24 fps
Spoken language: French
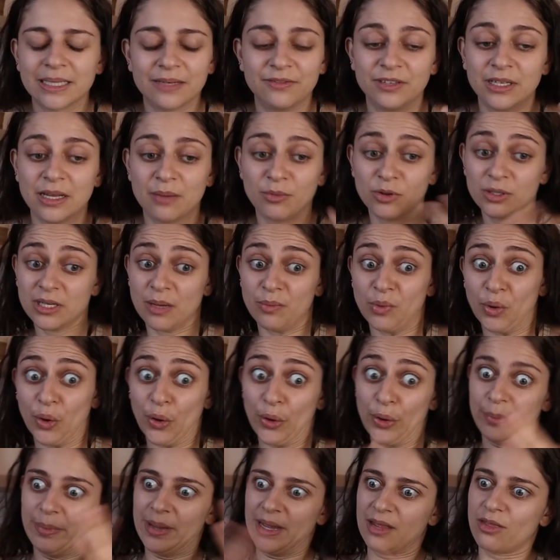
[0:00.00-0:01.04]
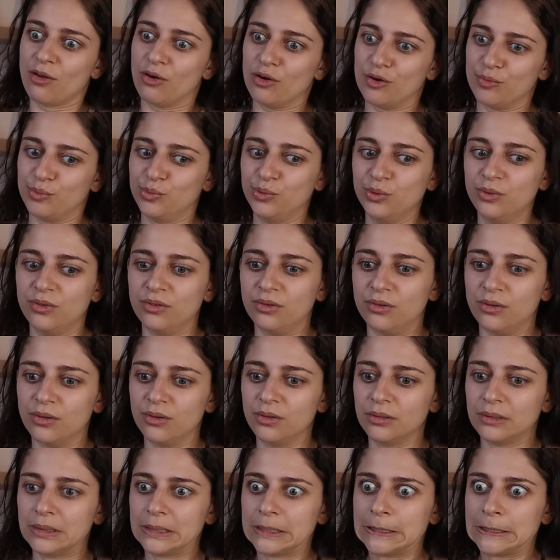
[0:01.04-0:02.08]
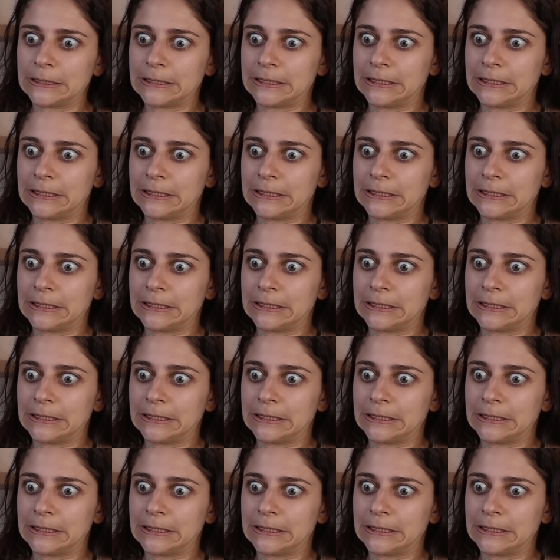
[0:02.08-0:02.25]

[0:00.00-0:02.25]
évidemment, ça me remet dans le mood de